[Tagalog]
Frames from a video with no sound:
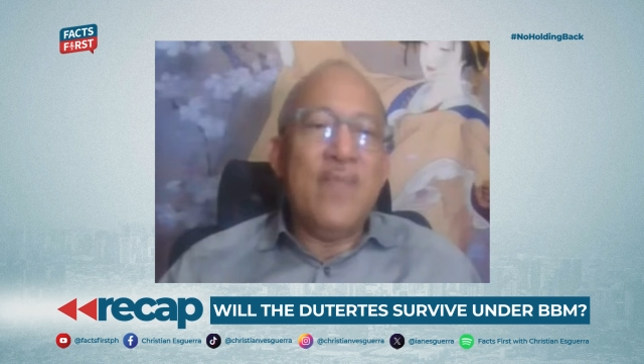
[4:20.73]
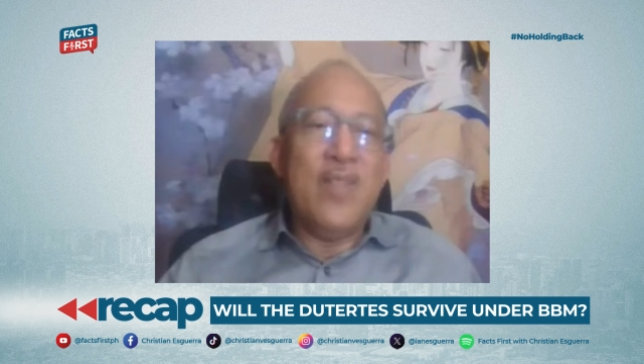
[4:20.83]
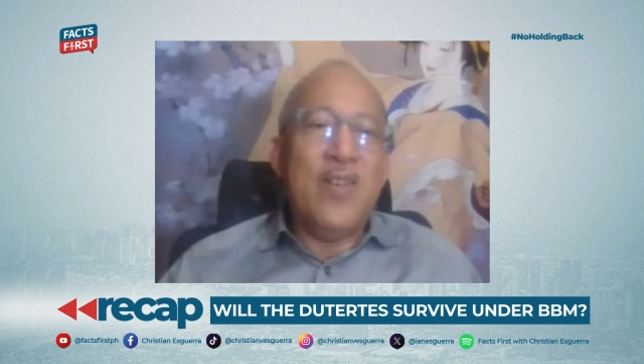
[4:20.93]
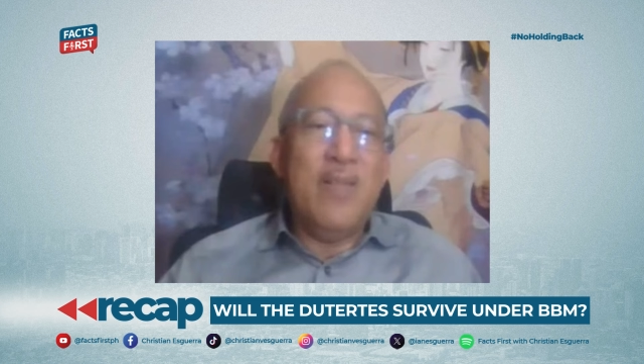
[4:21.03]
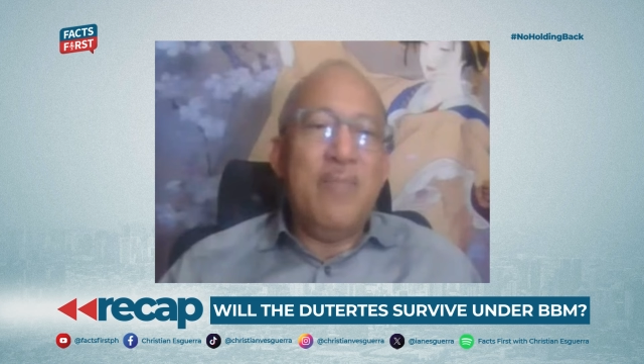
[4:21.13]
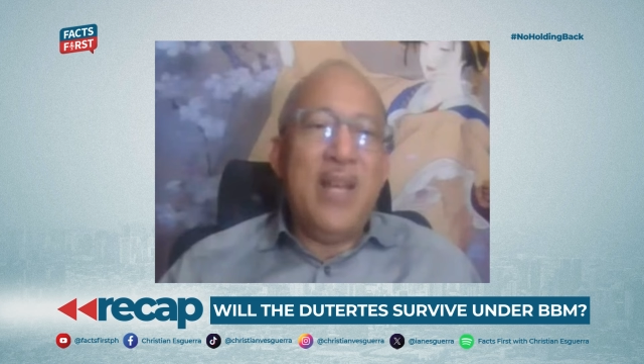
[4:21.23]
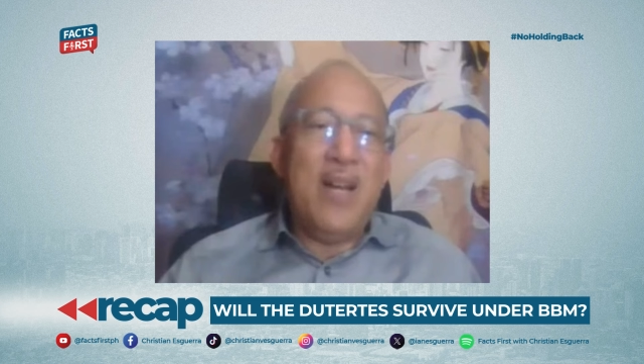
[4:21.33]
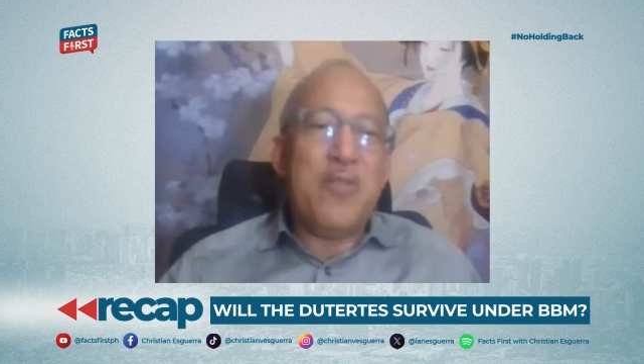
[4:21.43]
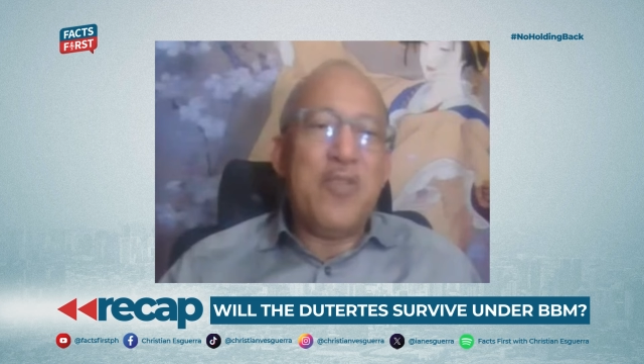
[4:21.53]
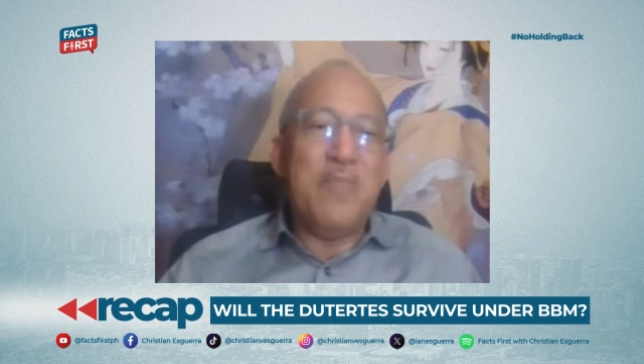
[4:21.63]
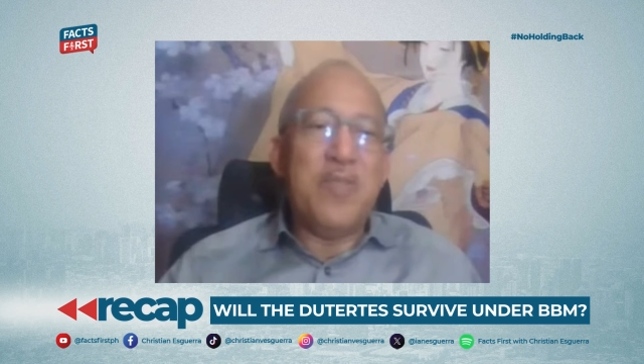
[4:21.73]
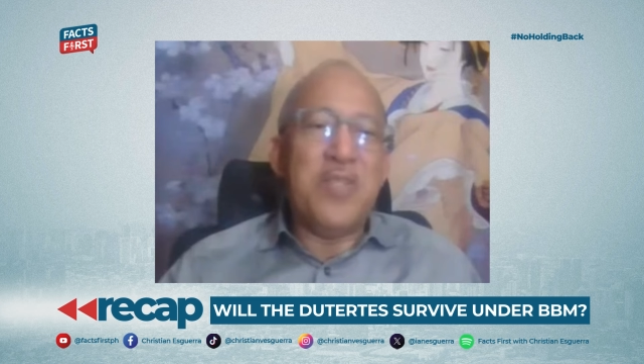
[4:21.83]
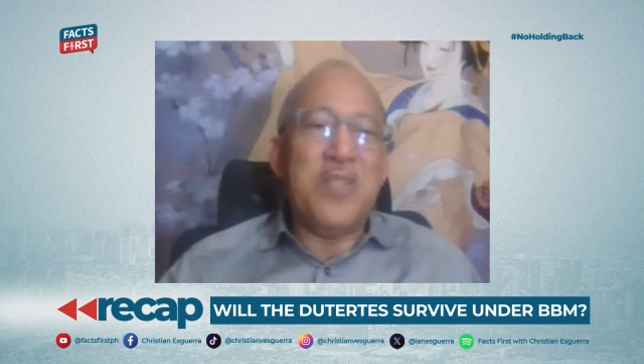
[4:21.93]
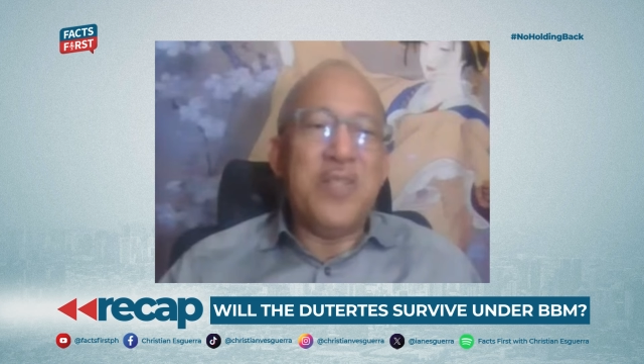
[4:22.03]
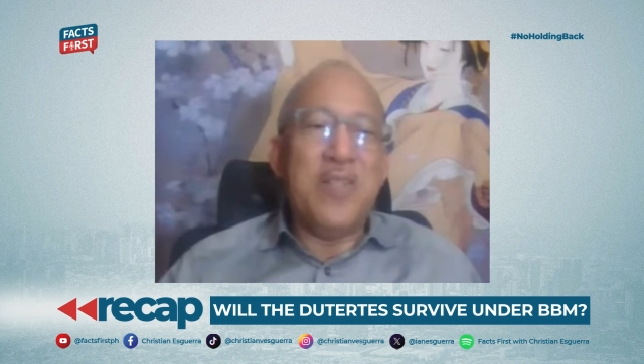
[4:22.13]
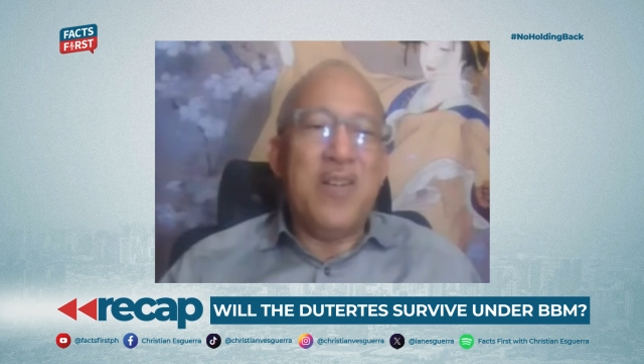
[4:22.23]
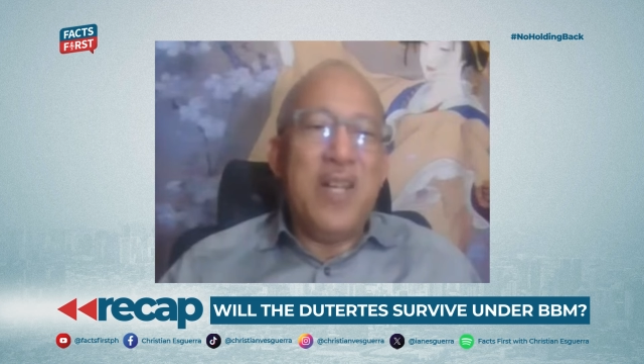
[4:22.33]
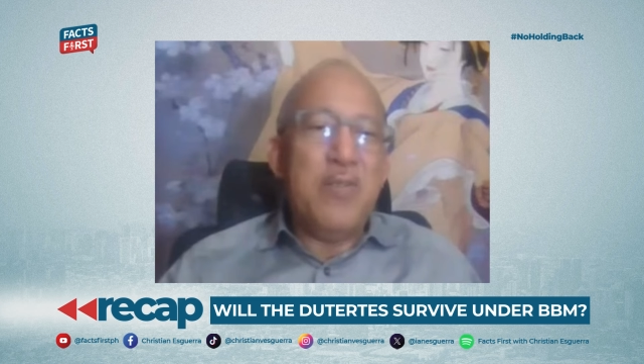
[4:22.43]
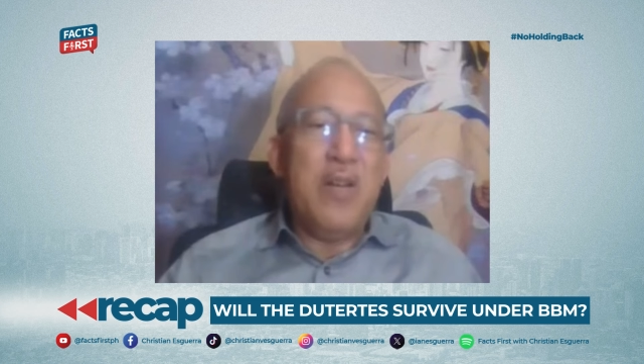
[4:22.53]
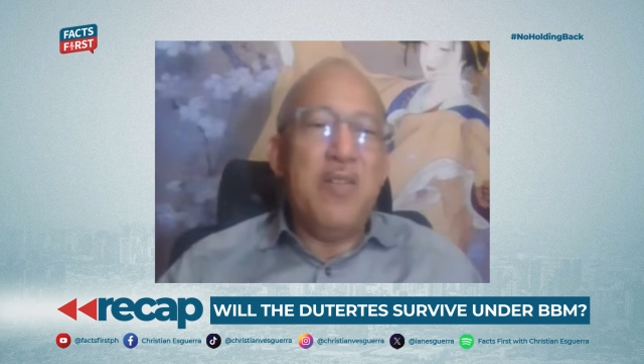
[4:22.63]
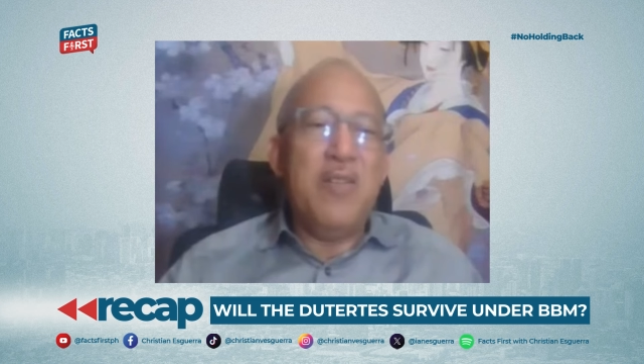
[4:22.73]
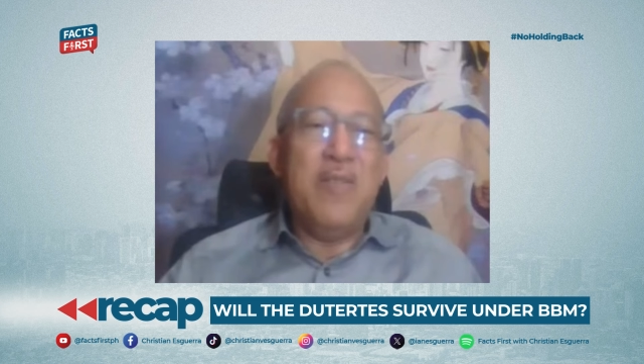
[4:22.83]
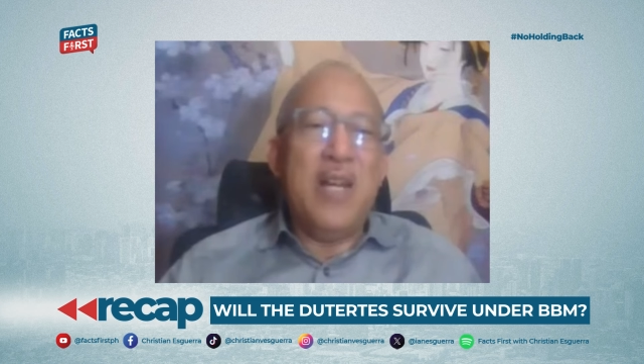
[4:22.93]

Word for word: No? Pinago ko yung position ko. Anong anong